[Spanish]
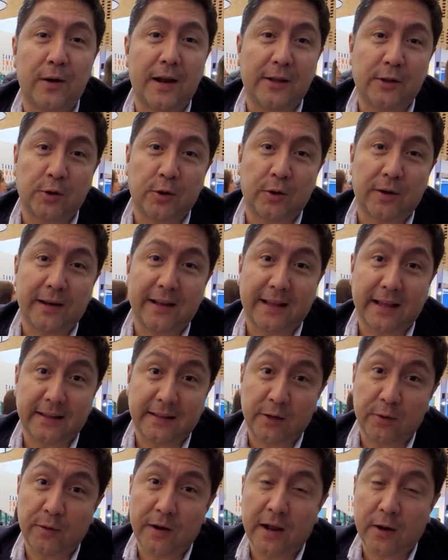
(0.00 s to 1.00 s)
una torre y que
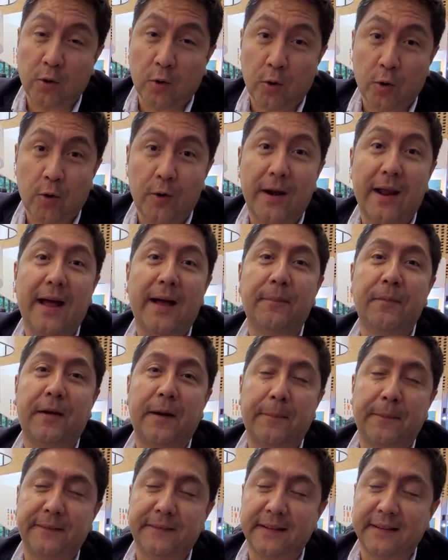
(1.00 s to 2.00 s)
tiene una corona
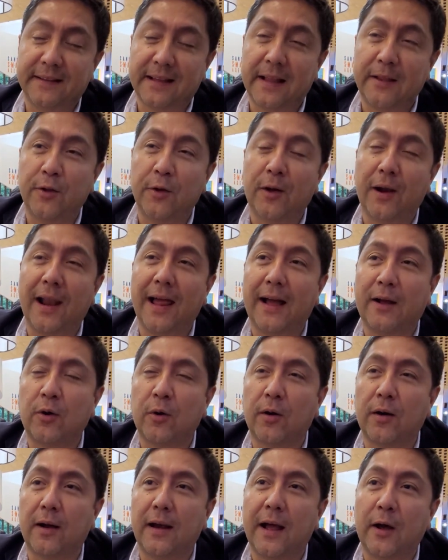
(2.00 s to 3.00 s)
representando a la,
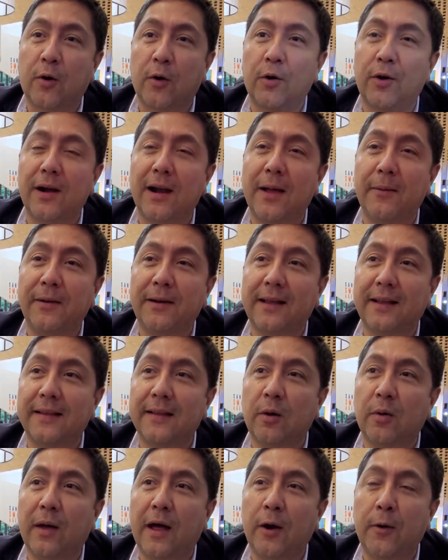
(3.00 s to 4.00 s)
corona de la Virgen
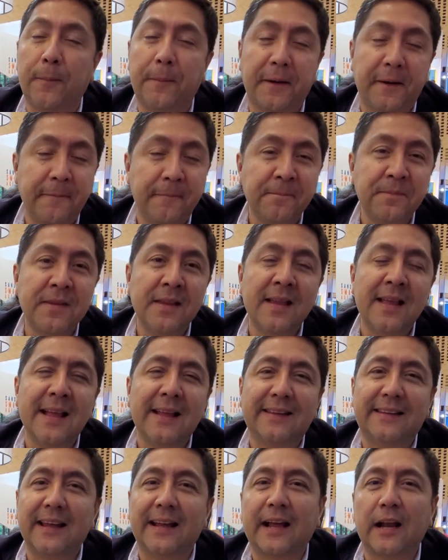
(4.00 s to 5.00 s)
de Guadalupe.
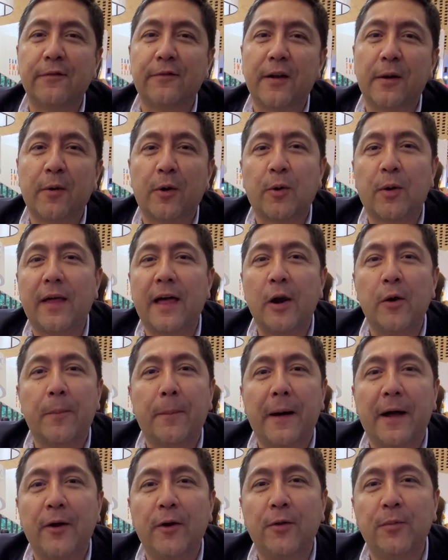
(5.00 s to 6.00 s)
Sé que el fervor
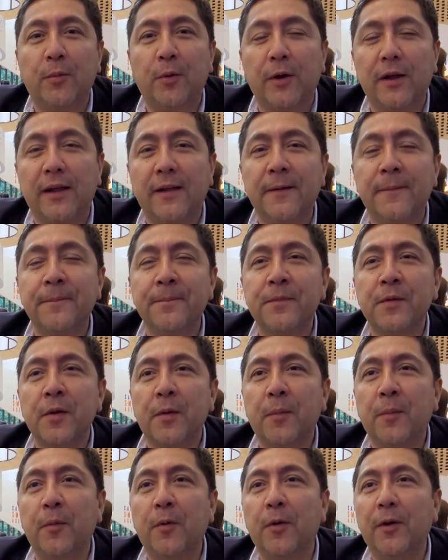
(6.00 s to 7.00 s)
guadalupano es muy,
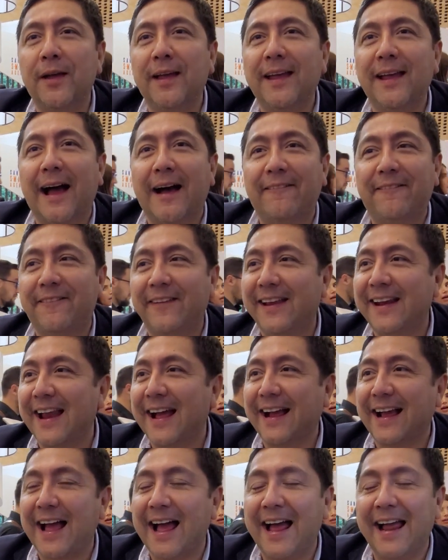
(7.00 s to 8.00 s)
muy afín
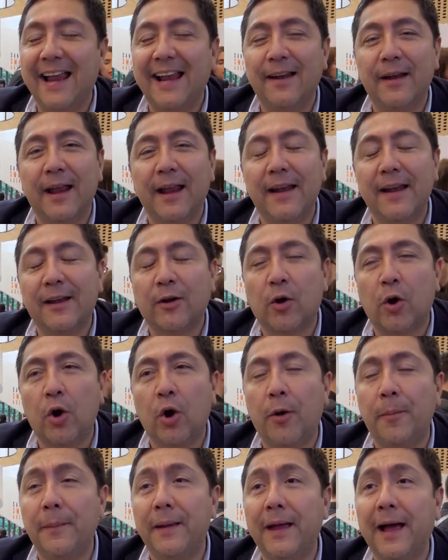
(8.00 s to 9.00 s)
acá en,
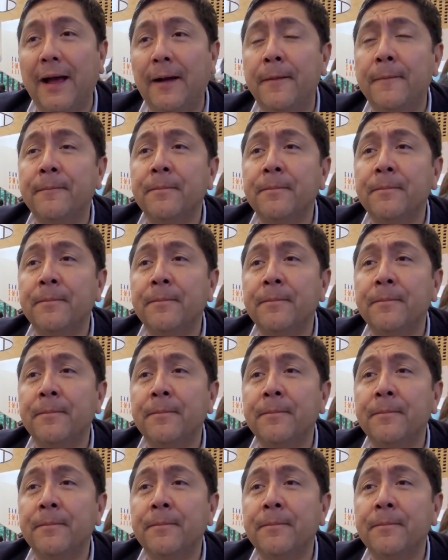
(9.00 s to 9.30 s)
Colombia.